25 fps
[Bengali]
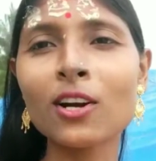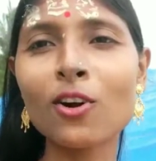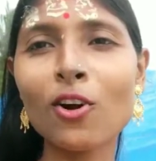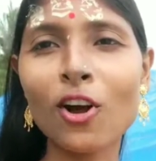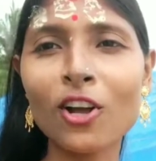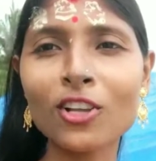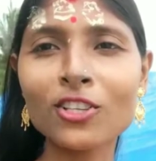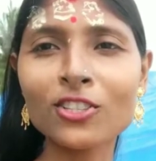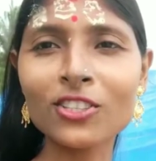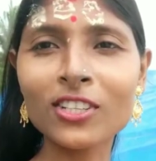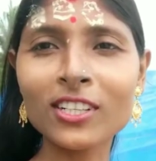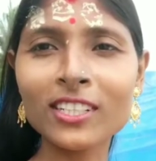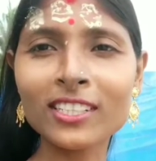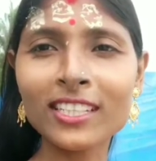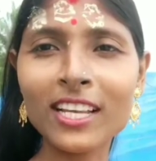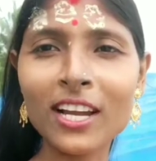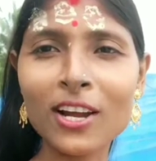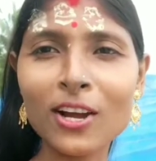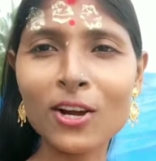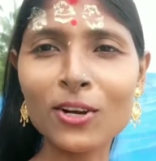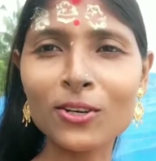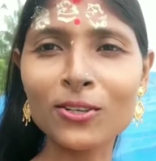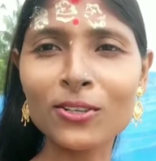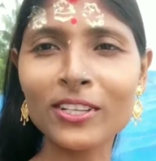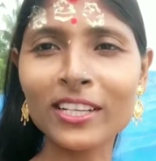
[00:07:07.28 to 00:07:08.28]
অঞ্জলি
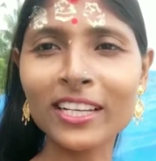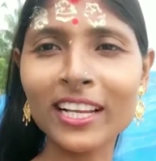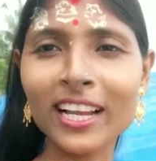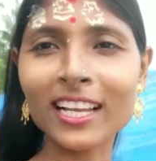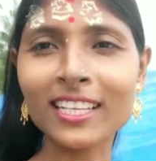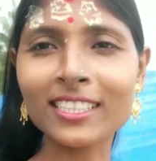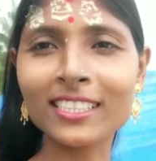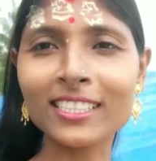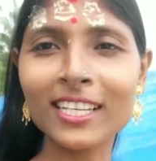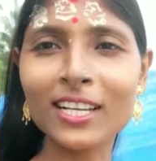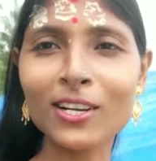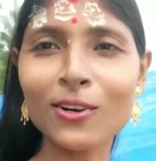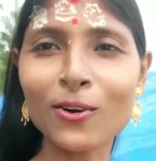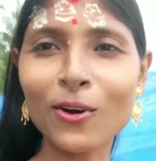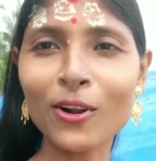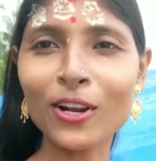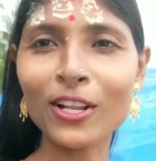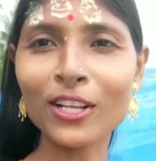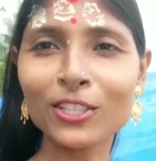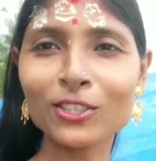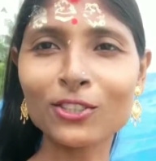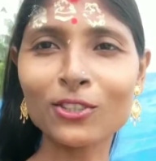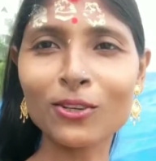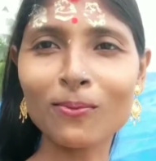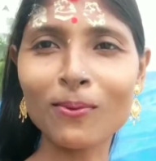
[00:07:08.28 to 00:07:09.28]
দেওয়া হয়ে গেছে
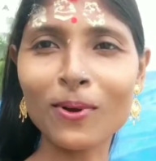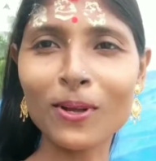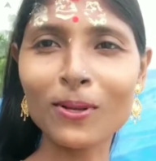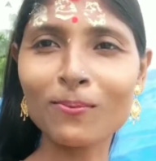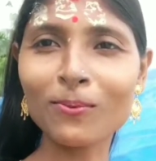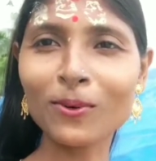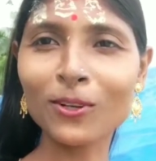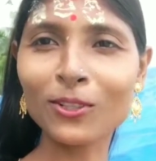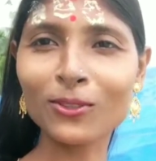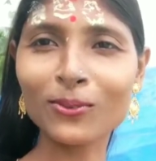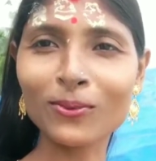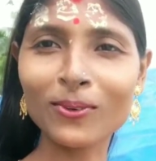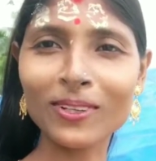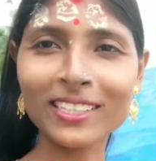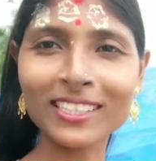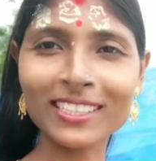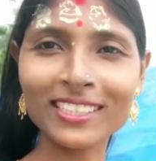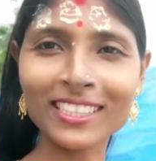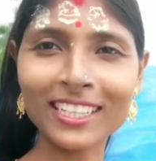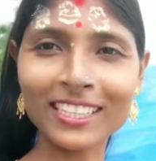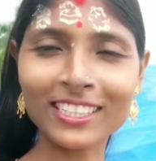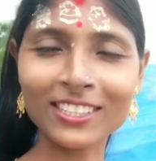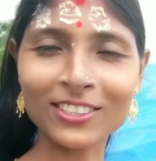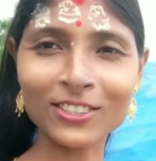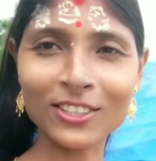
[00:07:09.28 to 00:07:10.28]
অনেক সময় পর তোমাদের
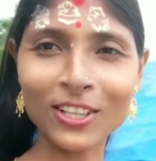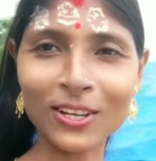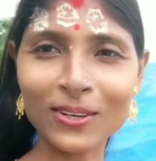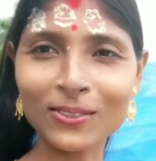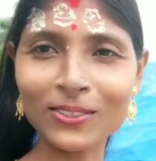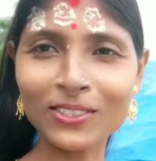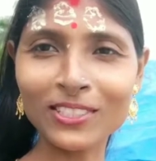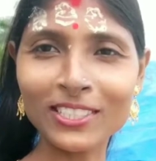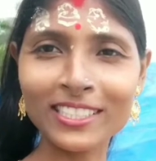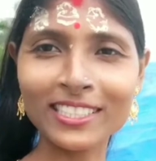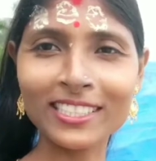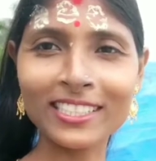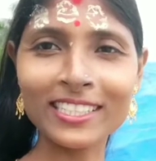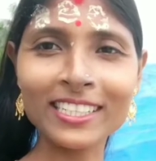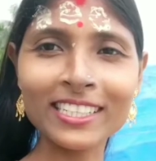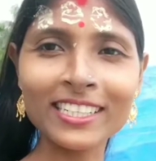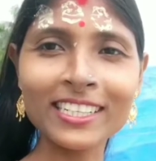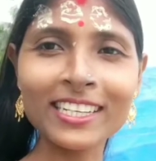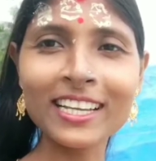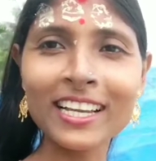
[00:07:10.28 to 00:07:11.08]
সাথে কথা বলছি